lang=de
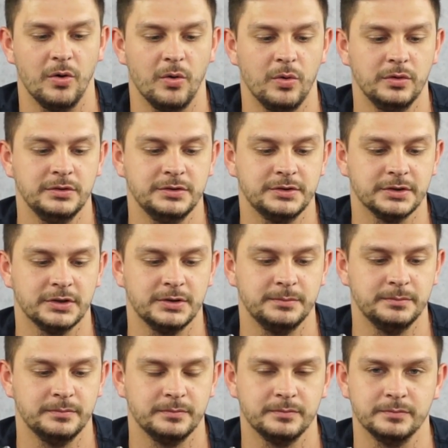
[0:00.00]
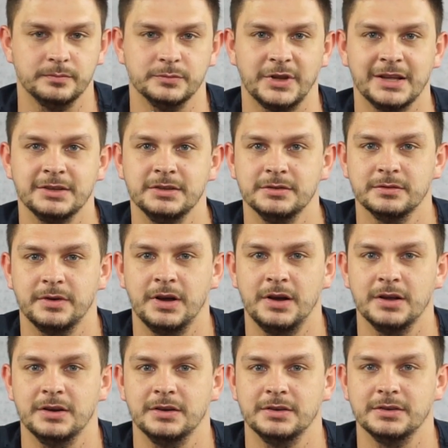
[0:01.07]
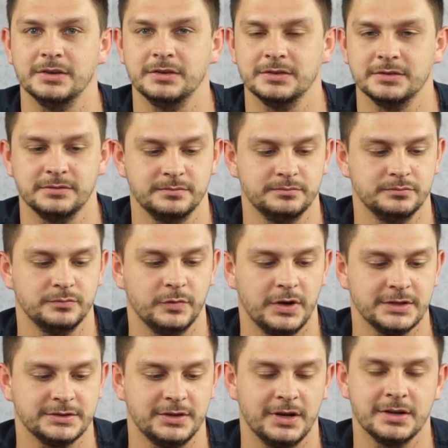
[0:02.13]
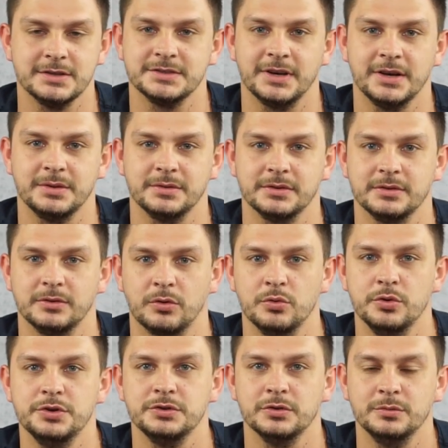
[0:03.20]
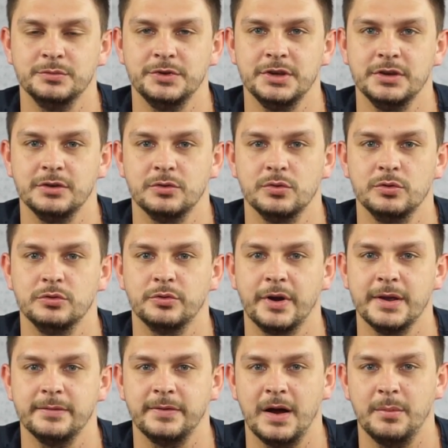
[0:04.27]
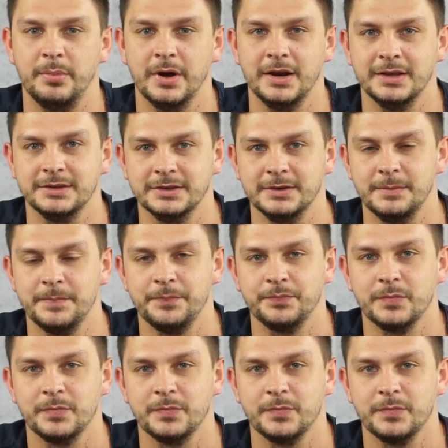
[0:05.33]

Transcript: Und ähm, dann war, war es lange Zeit ruhig um die Cool Grey Farbpalette.